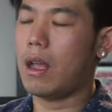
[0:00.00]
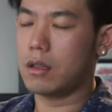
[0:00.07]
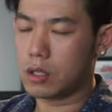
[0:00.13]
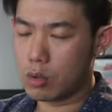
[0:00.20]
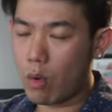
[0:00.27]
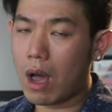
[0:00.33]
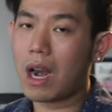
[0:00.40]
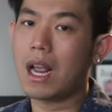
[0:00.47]

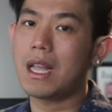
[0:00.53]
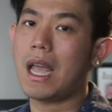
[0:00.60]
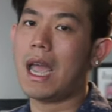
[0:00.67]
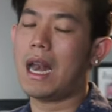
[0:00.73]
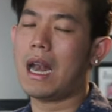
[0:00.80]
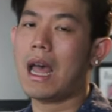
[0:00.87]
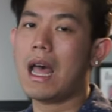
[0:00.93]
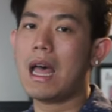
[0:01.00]
suaranya
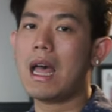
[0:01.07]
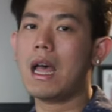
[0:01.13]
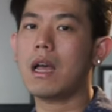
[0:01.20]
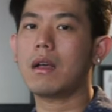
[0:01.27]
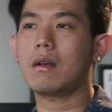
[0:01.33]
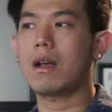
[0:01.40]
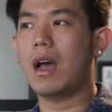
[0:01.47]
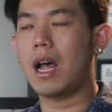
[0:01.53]

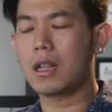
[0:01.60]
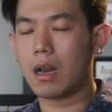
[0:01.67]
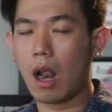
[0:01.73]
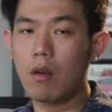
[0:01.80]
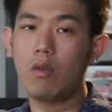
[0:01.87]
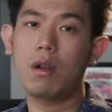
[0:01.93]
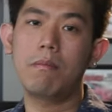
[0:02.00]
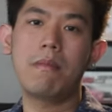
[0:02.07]
enak nggak
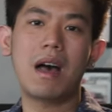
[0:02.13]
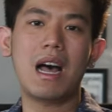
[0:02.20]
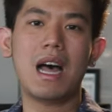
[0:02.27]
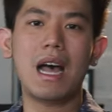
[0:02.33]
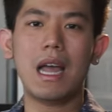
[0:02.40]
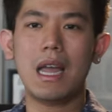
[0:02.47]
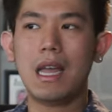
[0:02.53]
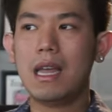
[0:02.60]
terlalu
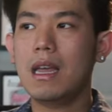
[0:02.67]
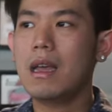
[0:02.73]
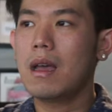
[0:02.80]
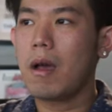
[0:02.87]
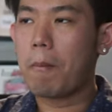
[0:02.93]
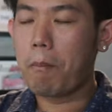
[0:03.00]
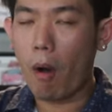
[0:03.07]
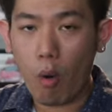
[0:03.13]
lebay
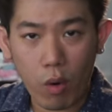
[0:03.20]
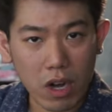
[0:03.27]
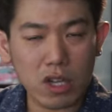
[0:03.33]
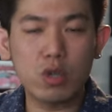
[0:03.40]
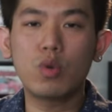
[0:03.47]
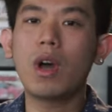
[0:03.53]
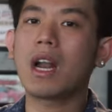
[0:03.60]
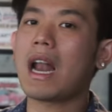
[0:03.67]
power
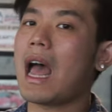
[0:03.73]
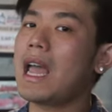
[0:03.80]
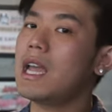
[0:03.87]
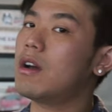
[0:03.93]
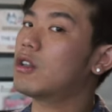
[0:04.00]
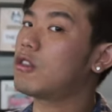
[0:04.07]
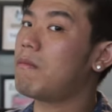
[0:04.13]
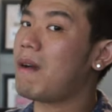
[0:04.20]
juga
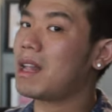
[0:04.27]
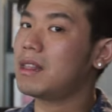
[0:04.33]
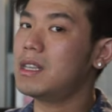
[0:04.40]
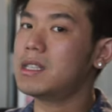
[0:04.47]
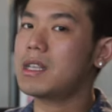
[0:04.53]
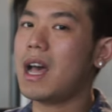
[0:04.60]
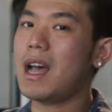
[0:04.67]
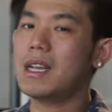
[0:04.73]
naik
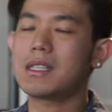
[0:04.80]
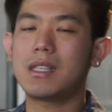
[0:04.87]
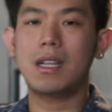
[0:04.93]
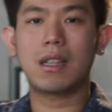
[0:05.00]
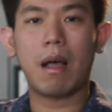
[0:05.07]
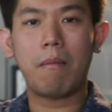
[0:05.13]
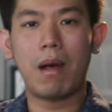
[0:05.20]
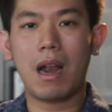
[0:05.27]
otomatis guys
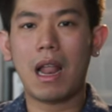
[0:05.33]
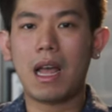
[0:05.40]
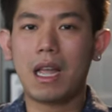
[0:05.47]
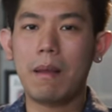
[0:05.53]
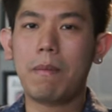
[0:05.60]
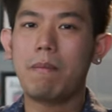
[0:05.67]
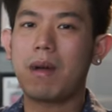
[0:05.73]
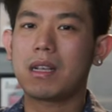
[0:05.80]
ditambah
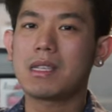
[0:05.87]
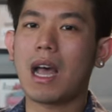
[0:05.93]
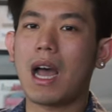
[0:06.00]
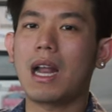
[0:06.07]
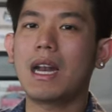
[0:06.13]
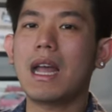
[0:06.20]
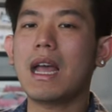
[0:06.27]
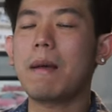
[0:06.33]
lagi
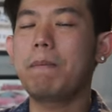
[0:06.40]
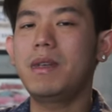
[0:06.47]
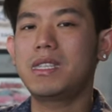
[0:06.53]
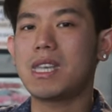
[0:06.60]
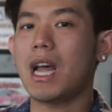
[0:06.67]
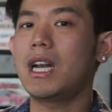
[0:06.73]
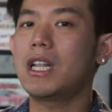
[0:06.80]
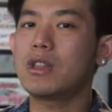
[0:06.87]
pemasangannya
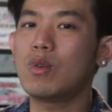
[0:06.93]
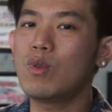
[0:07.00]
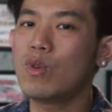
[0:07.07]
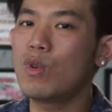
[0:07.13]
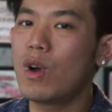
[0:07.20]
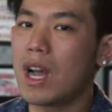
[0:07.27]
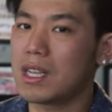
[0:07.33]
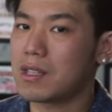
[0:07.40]
bisa
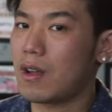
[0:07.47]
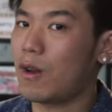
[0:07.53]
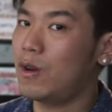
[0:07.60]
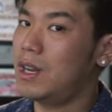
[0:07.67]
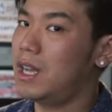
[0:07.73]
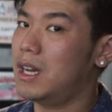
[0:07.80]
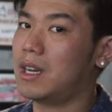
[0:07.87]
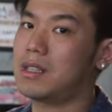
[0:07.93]
ditunggu guys kalau
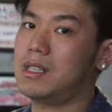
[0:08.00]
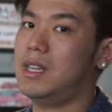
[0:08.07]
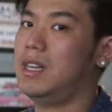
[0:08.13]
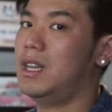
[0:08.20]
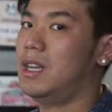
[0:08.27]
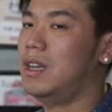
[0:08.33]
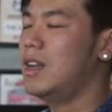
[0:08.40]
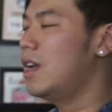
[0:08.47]
di Earth
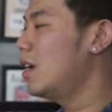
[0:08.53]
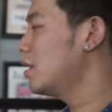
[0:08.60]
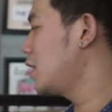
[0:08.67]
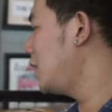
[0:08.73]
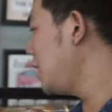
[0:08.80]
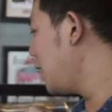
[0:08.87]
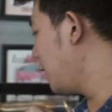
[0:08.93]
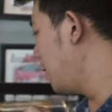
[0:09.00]
sini
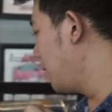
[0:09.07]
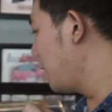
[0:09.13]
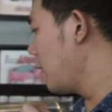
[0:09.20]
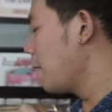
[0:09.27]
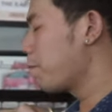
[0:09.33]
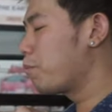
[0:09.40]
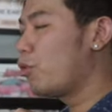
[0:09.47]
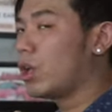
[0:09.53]
jadi
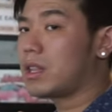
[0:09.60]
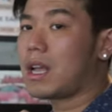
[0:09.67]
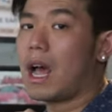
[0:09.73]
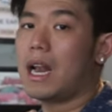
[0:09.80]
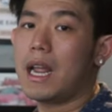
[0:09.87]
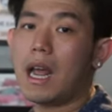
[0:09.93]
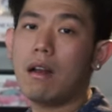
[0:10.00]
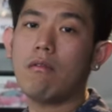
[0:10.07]
buat
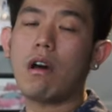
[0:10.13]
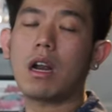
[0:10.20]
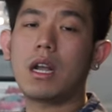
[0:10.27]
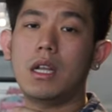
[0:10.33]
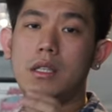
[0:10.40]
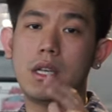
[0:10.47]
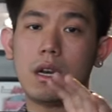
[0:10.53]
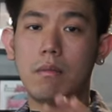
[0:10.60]
kalian
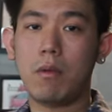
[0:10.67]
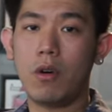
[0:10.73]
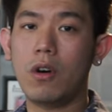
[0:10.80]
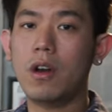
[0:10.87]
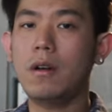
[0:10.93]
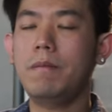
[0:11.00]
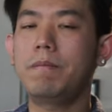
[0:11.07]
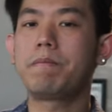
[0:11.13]
warga
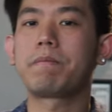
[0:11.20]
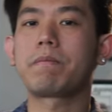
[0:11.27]
Cirebon